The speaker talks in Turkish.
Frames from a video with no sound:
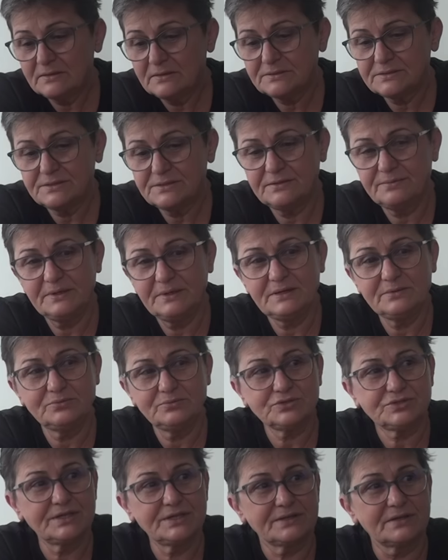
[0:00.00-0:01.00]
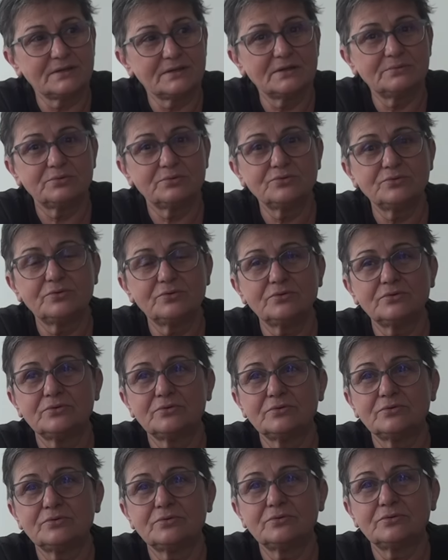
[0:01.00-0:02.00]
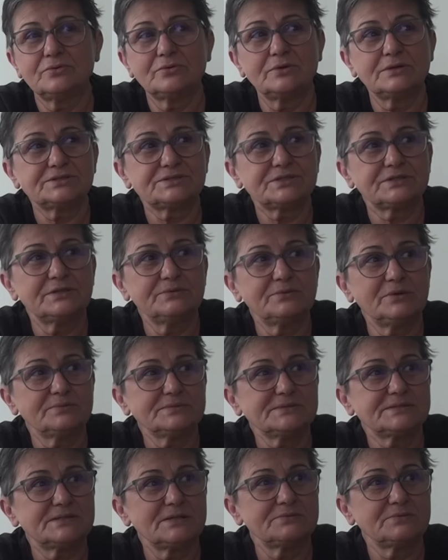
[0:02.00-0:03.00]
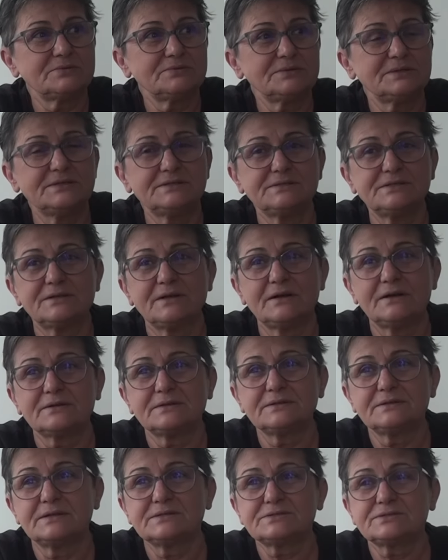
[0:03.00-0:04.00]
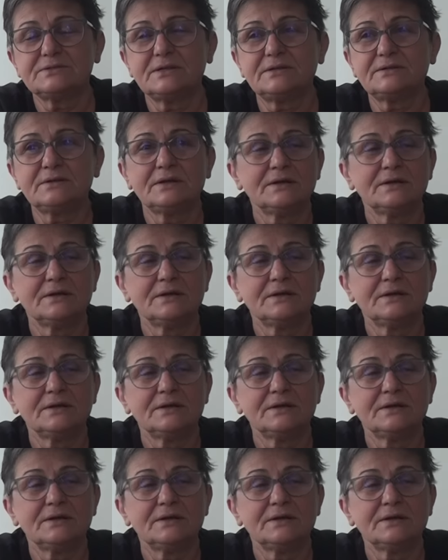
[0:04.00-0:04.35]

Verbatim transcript: Şimdi benim bu şekilde bunu açıklamamın sebebi diyecek arkadaşlar.